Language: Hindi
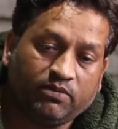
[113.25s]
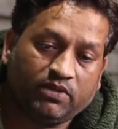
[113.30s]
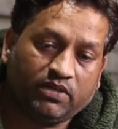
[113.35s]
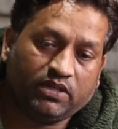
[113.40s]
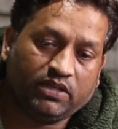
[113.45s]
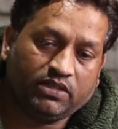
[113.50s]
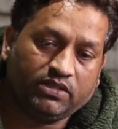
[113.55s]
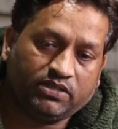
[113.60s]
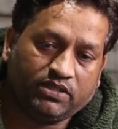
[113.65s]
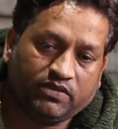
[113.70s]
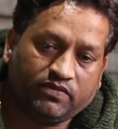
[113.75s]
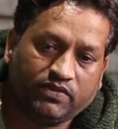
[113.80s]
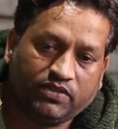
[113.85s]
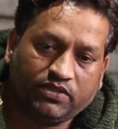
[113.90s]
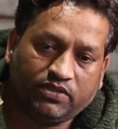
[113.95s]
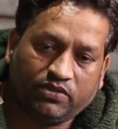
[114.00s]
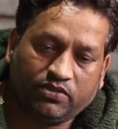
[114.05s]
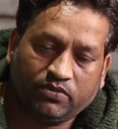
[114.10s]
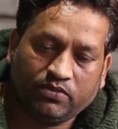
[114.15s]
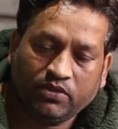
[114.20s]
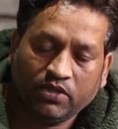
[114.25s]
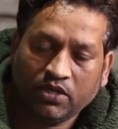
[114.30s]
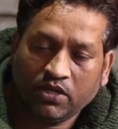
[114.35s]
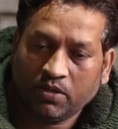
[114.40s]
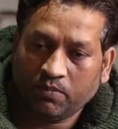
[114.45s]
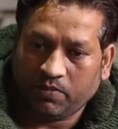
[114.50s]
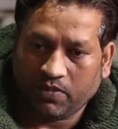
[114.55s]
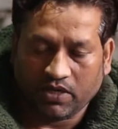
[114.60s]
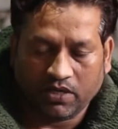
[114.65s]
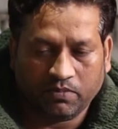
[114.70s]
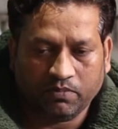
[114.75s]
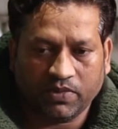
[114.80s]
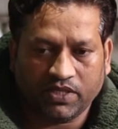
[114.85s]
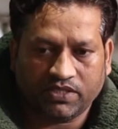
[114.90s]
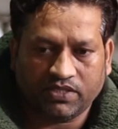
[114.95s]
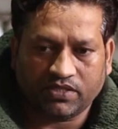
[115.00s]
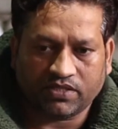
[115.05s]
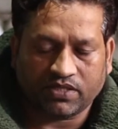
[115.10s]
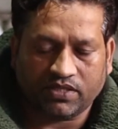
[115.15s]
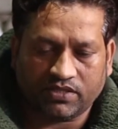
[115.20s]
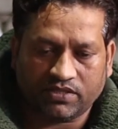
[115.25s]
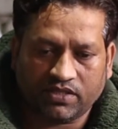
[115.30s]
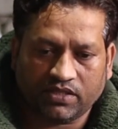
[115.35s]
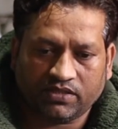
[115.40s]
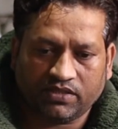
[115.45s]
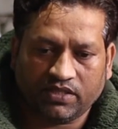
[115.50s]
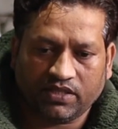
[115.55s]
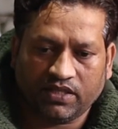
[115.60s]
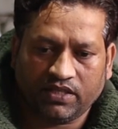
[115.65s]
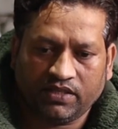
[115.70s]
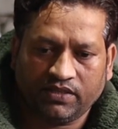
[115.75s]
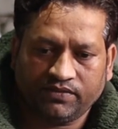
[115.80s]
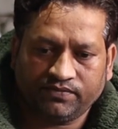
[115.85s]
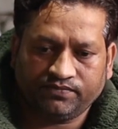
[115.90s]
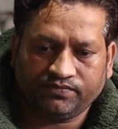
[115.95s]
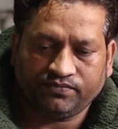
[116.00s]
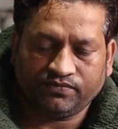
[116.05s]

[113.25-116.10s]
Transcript: दूंगा लेकिन हंड्रेड के के बाद अभी हंड्रेड के हुए नहीं है मेरा